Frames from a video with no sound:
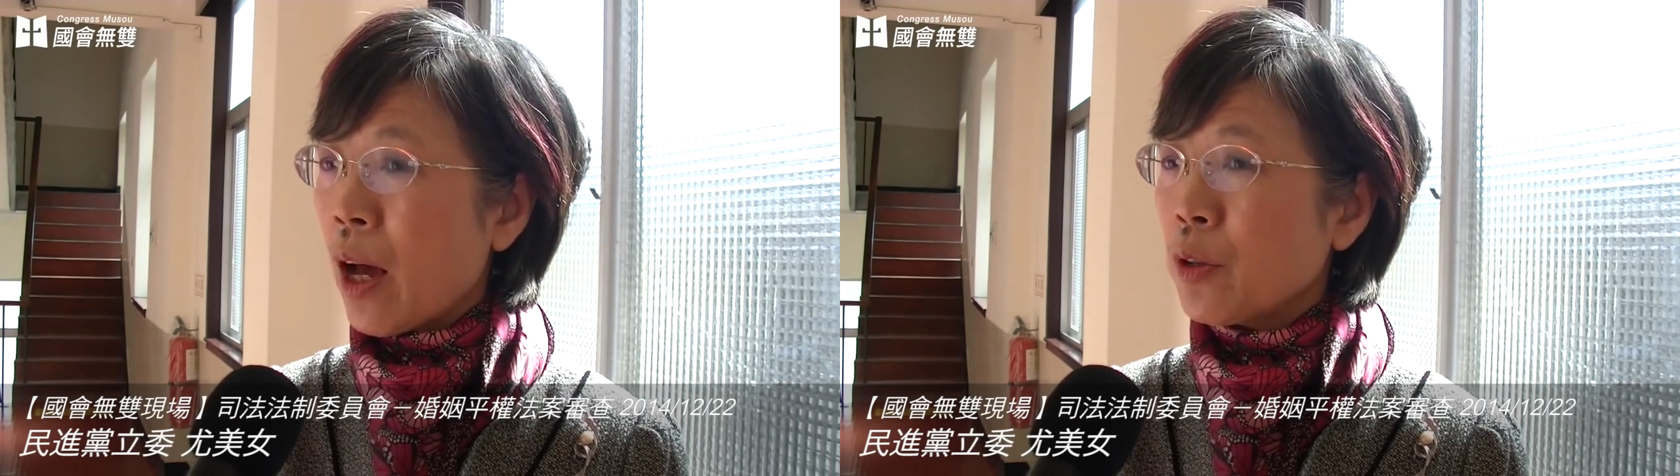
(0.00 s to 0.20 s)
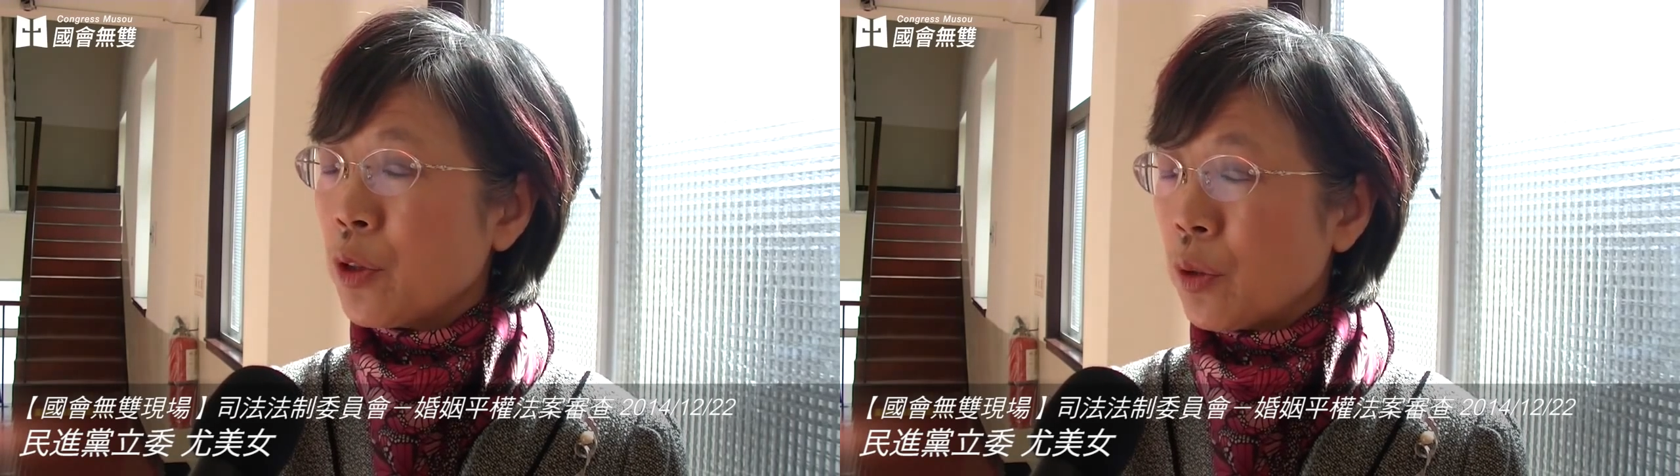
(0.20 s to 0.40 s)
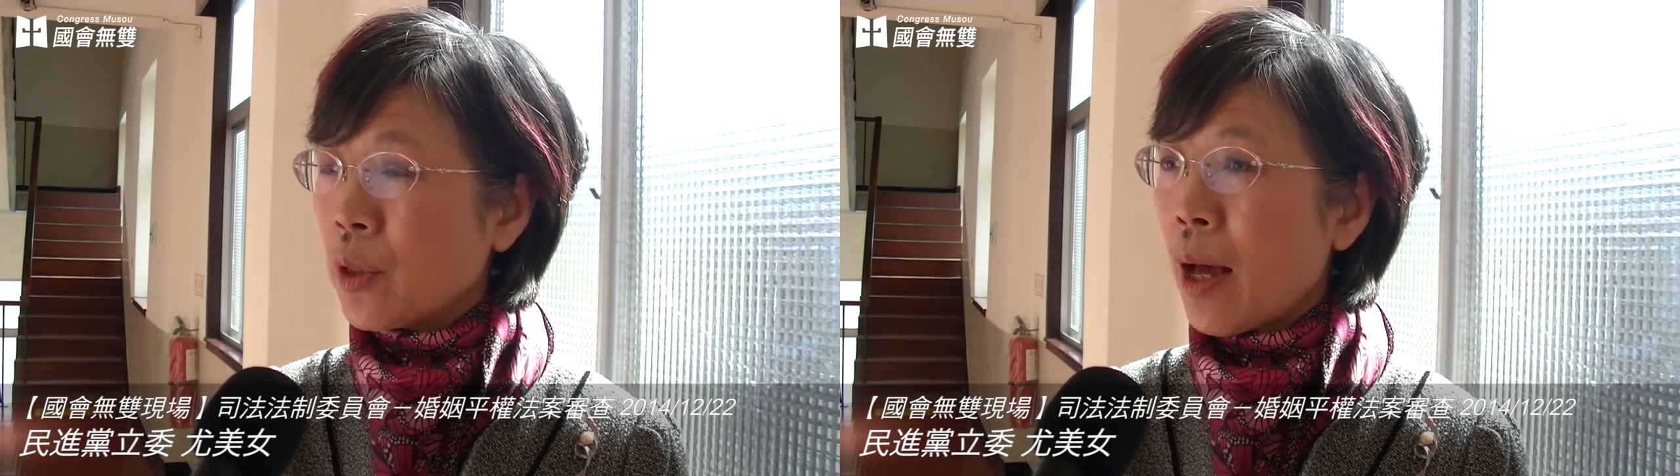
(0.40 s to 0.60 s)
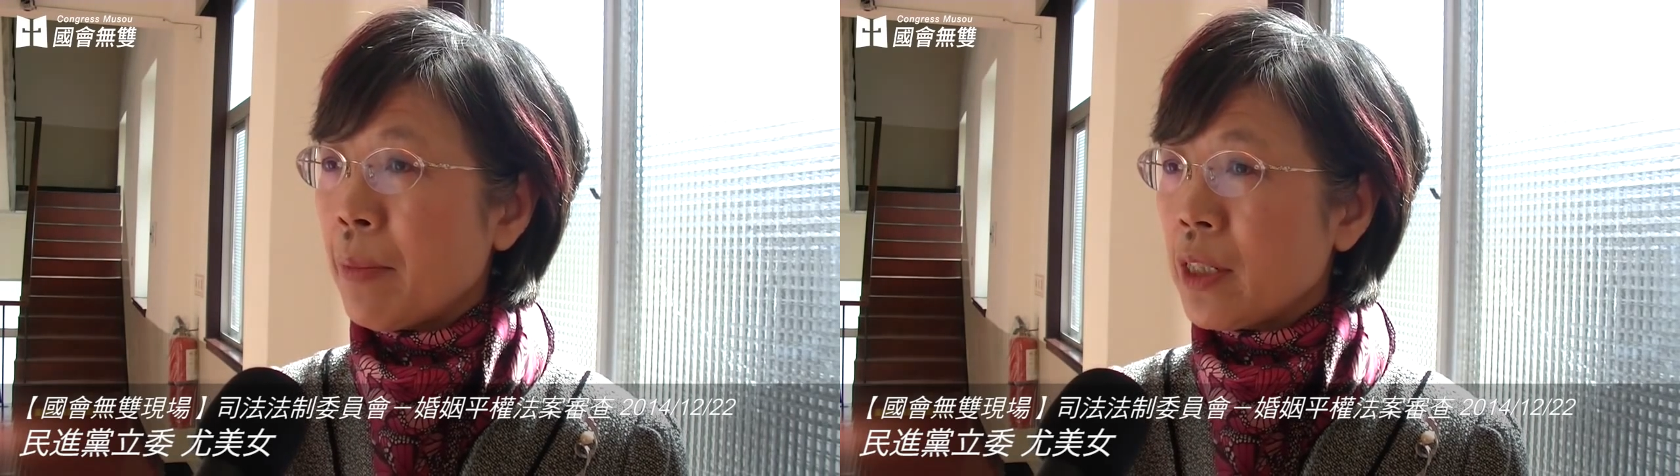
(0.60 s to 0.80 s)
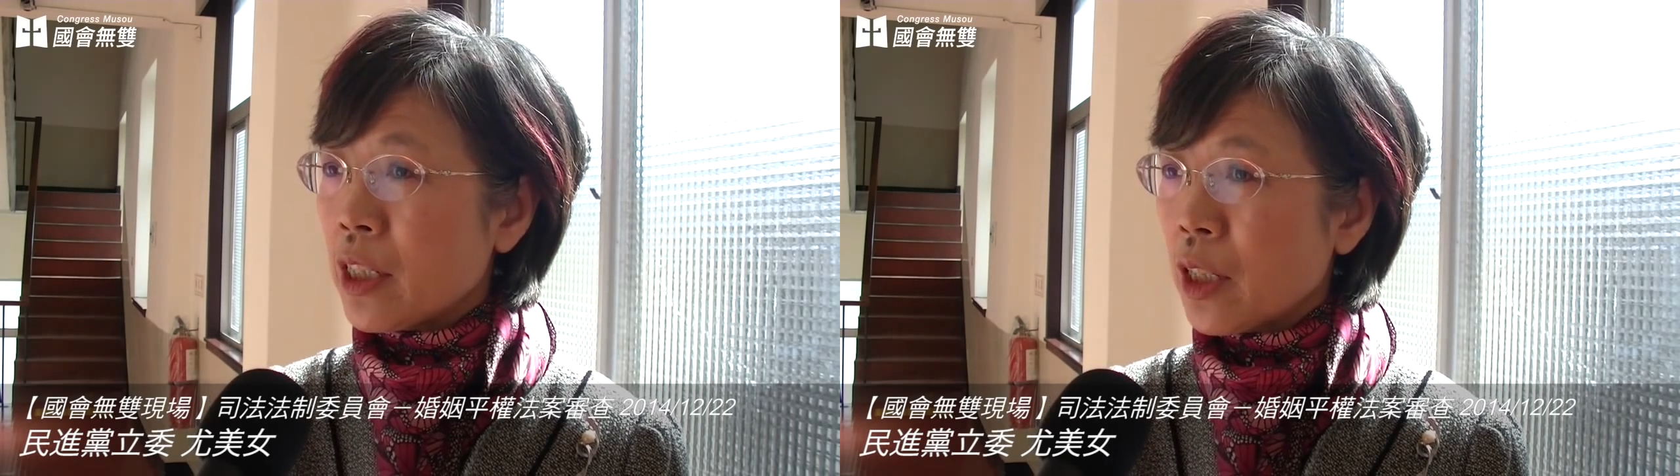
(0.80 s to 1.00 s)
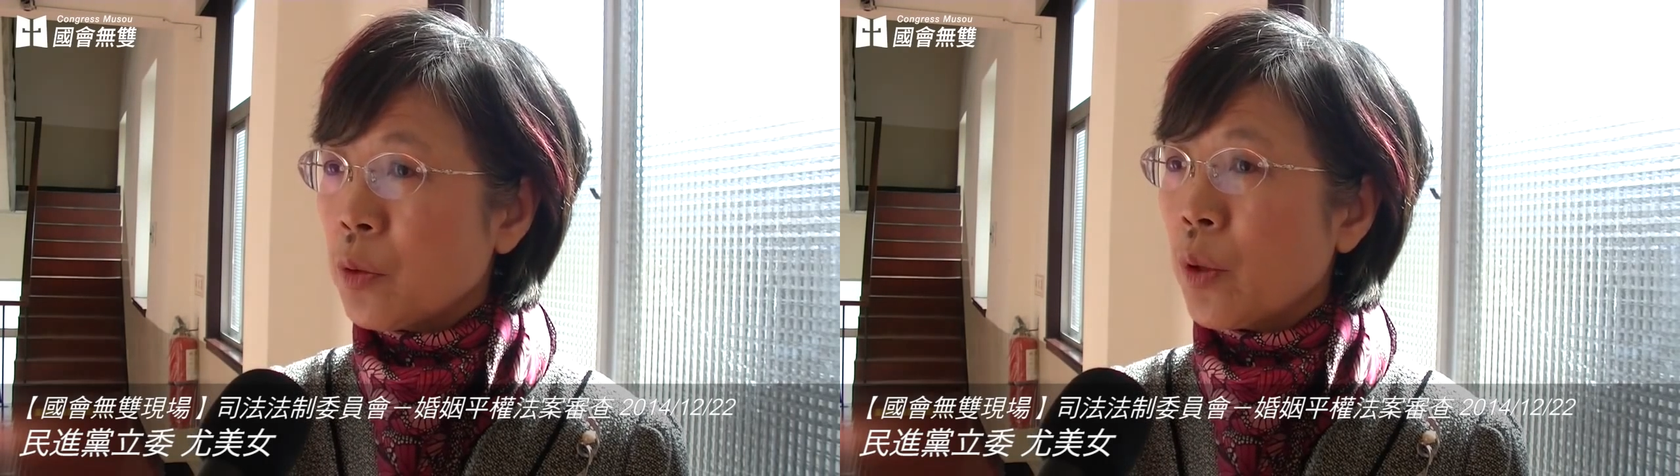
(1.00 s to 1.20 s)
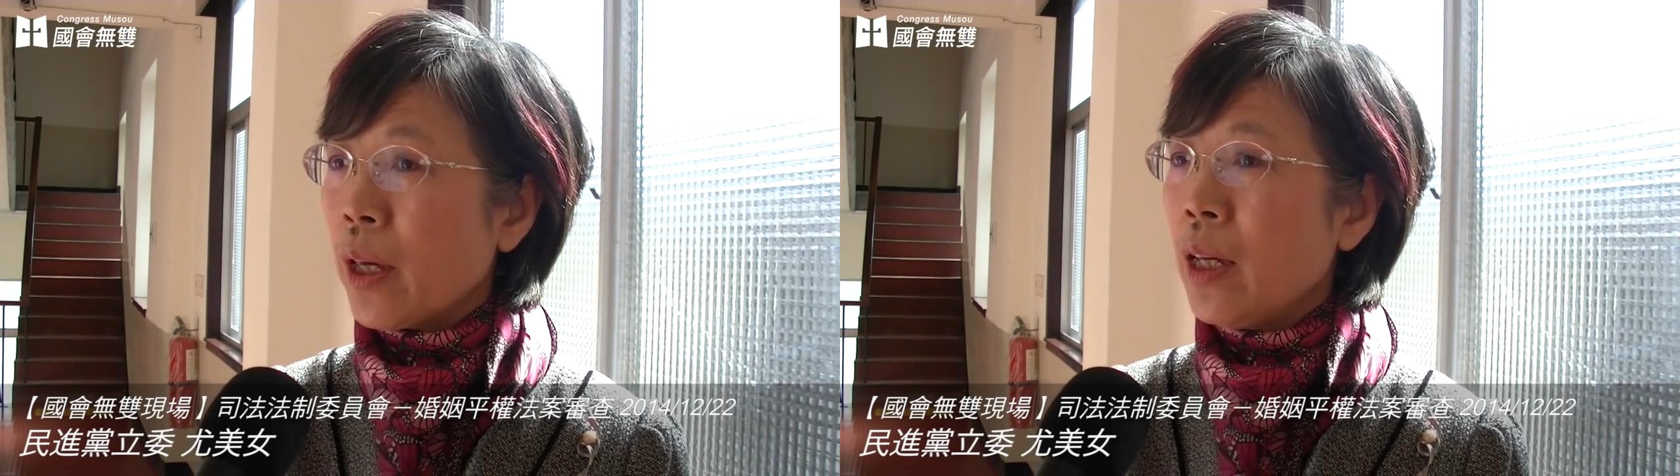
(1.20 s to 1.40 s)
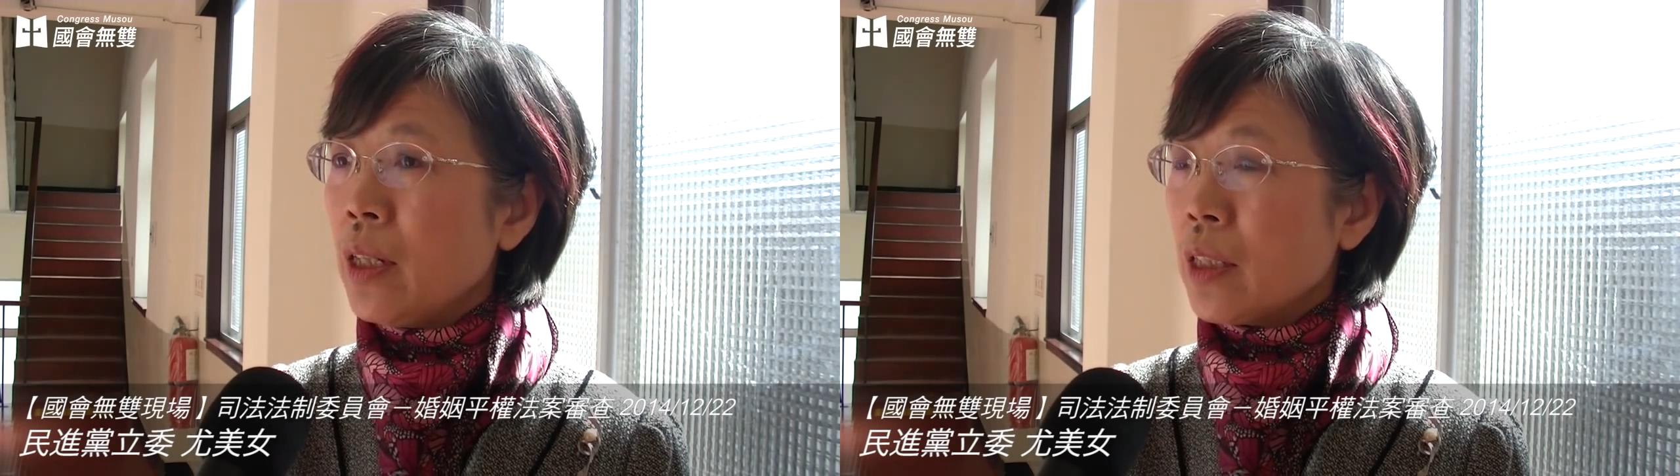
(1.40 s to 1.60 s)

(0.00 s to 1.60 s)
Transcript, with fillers: 要求他们针对